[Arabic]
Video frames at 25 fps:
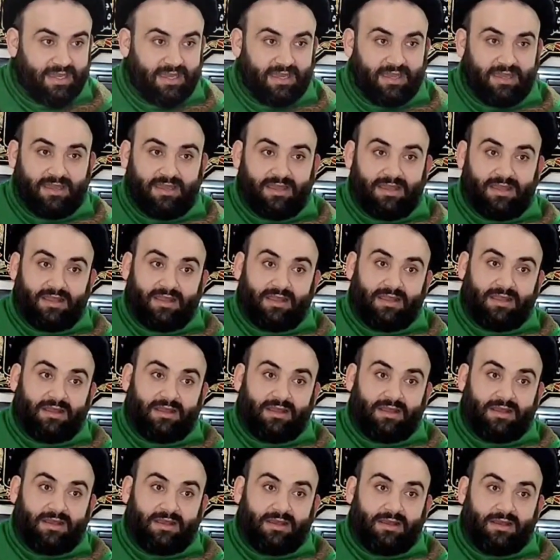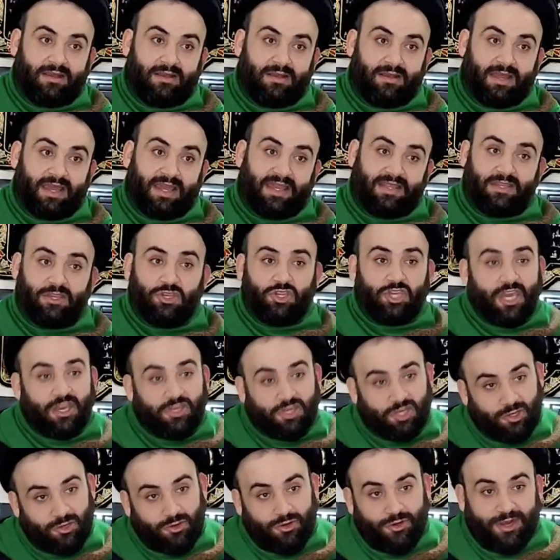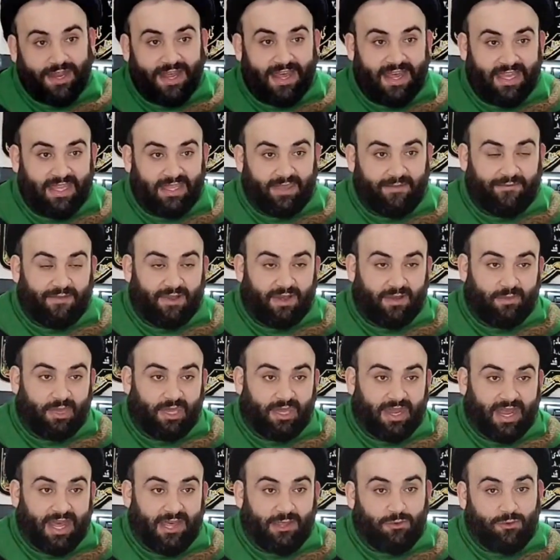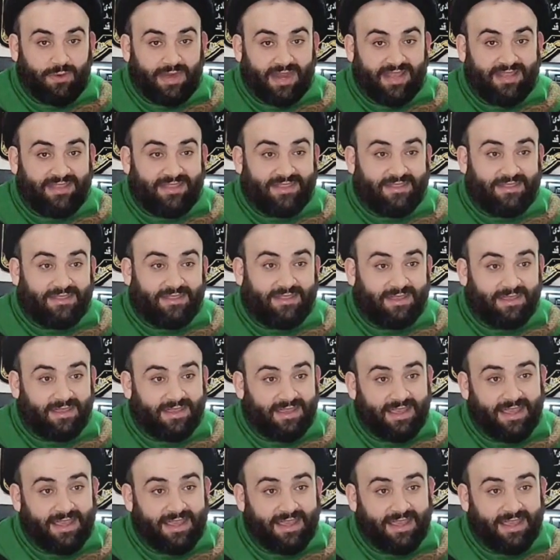آه، احتجاج القرآن في الميراث ورد